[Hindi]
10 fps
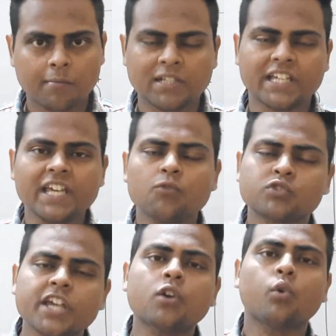मतलब कि
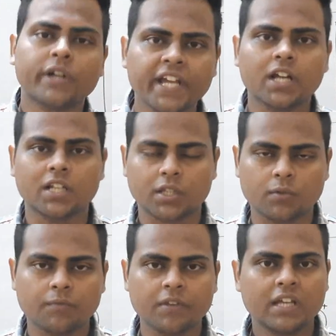उसकी कोटिंग करते
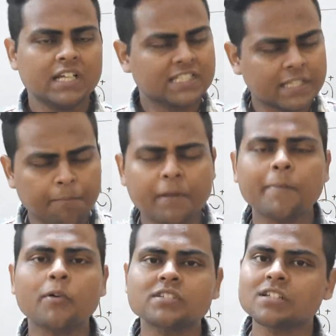हो सिंपल
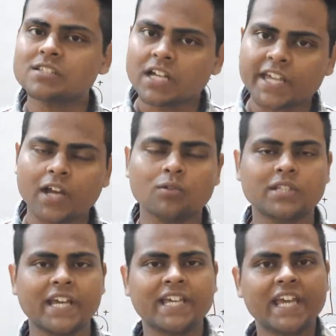प्रोसेस इसका क्या
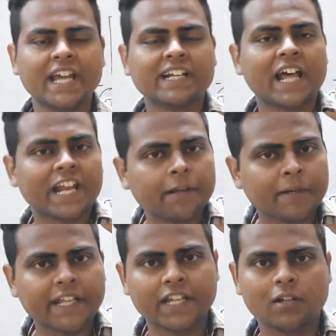होता है कि एक टारगेट
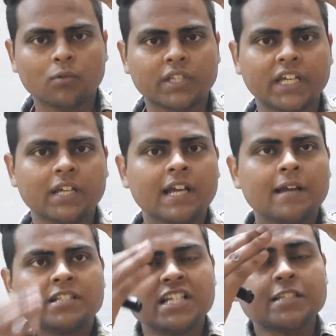मटेरियल होता है
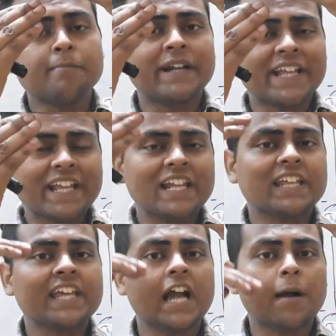जिस
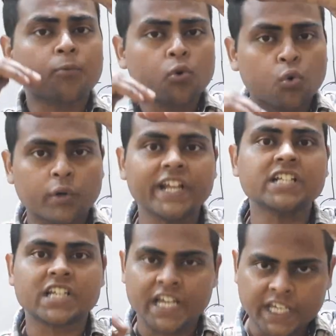मटेरियल की आपको
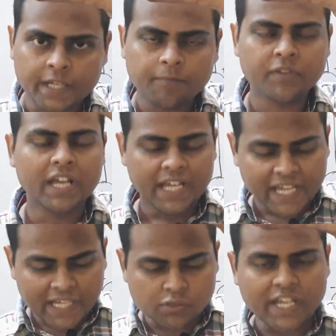कोटिंग चाहिए
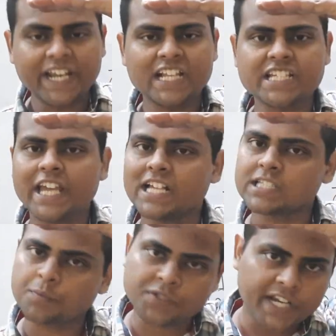इसके नीचे एक
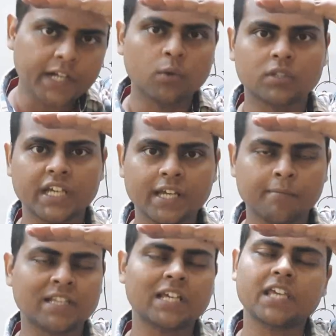सबस्टेट होता
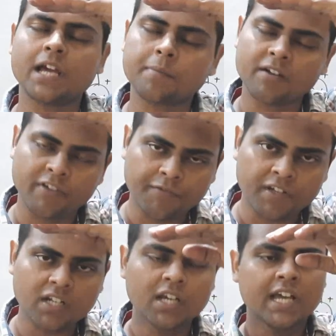है मतलब कि आपका
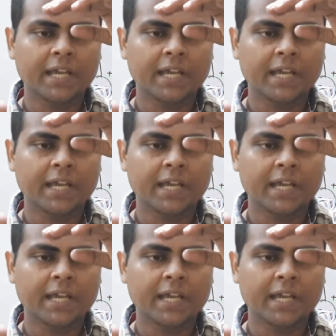वेफर